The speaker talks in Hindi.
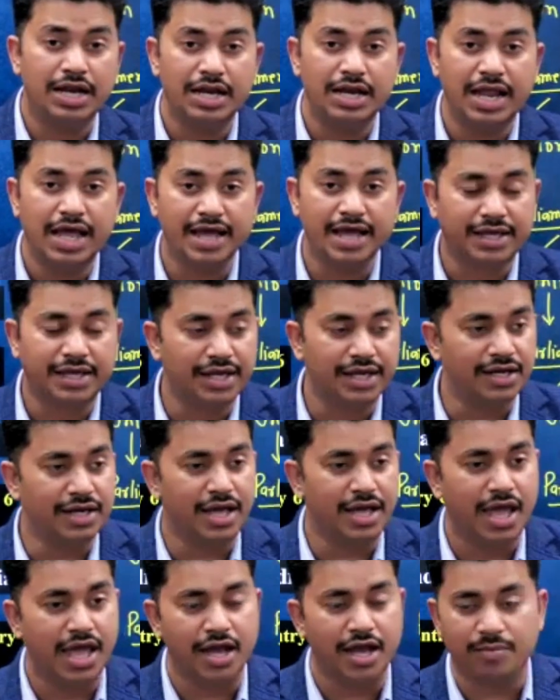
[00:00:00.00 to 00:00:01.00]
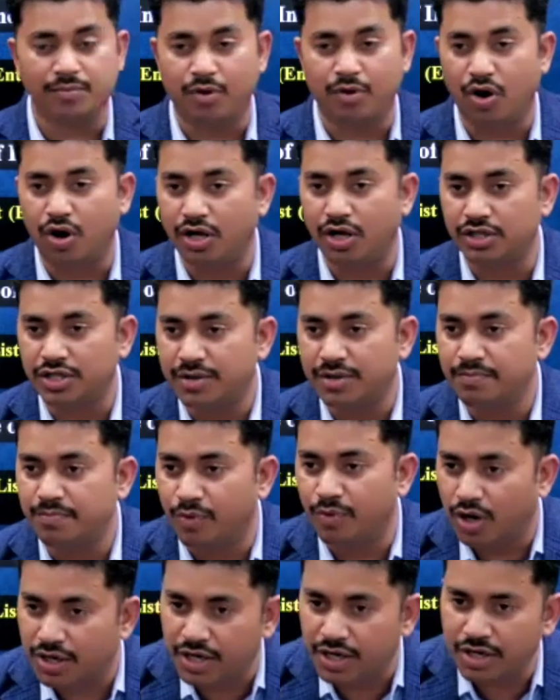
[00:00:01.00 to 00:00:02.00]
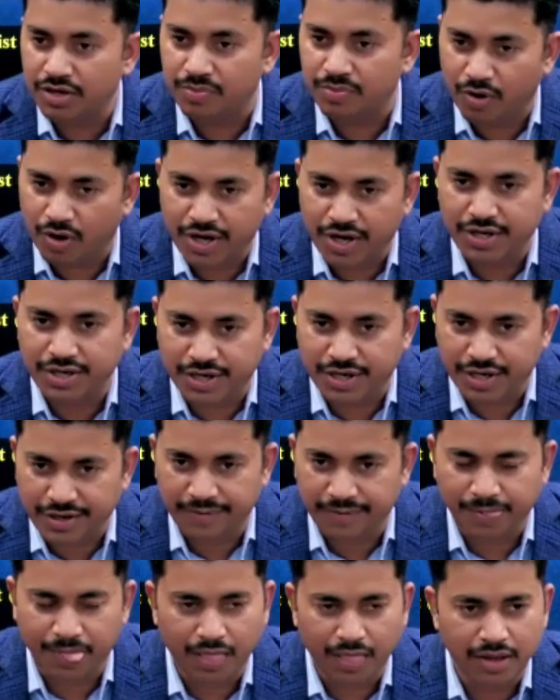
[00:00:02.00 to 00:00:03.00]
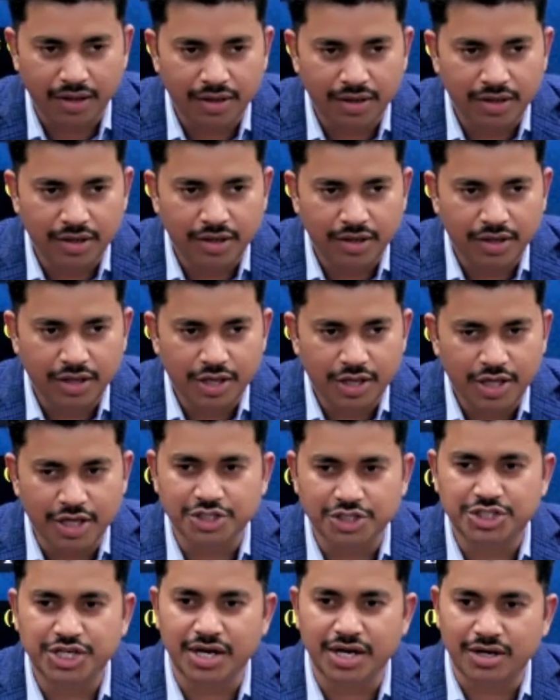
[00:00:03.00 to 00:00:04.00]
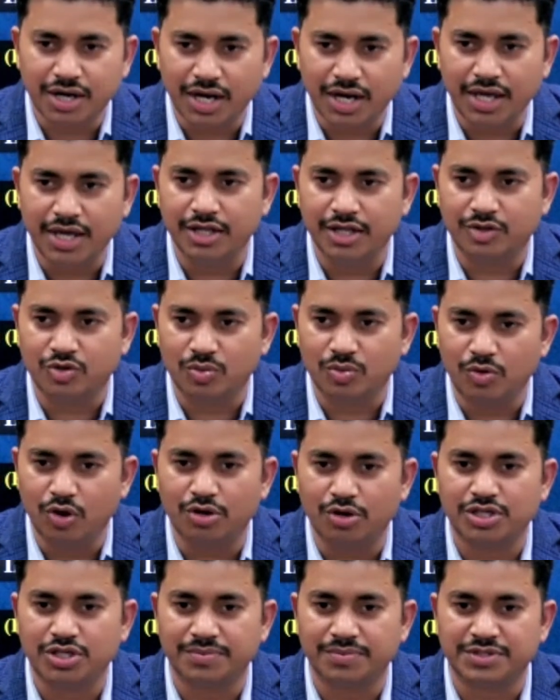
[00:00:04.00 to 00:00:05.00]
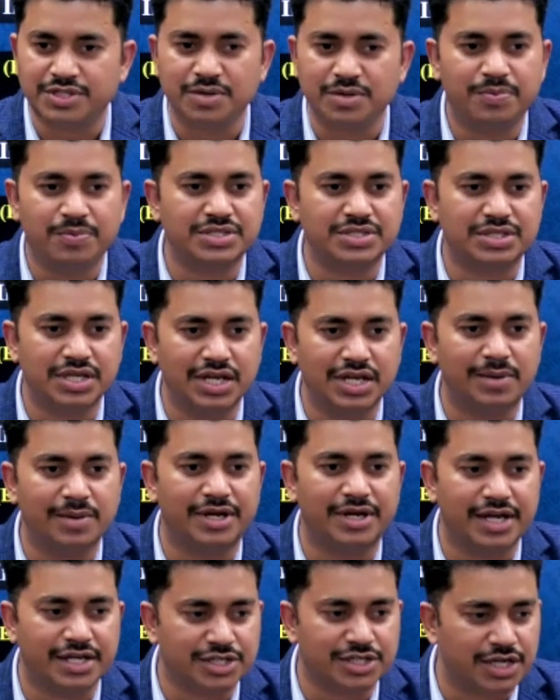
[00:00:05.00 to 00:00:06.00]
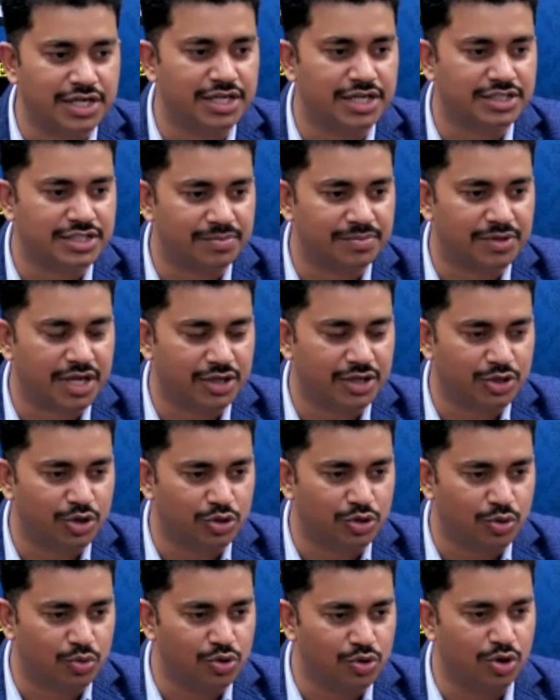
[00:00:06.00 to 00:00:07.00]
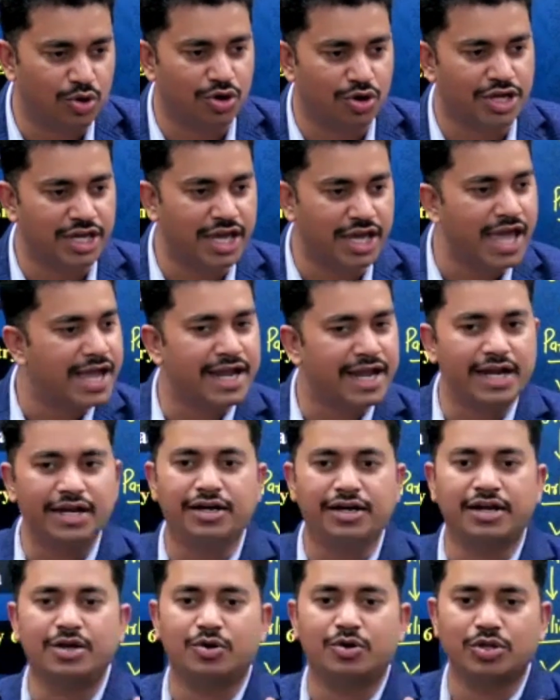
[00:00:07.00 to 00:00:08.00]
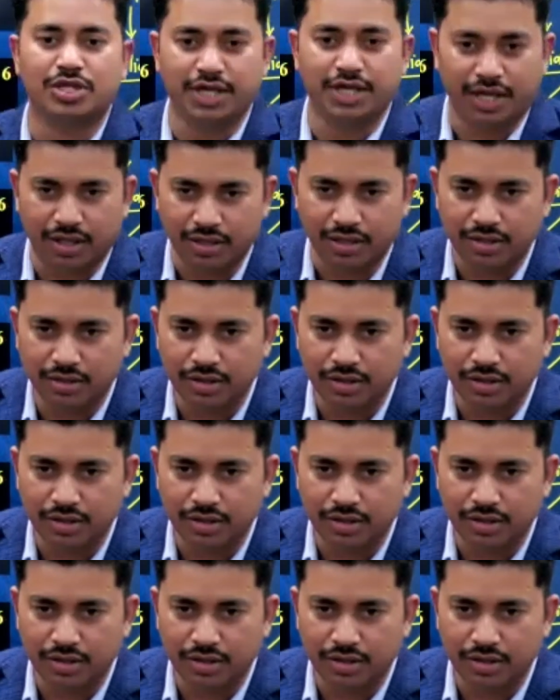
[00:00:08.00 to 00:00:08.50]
लेकिन एक बहुत इंपॉर्टेंट पॉइंट है कि जनरली तुम लोग जब सीपीसी लिमिटेशन ये सब देखते हो तो उन लोगों की एक एंट्री होती है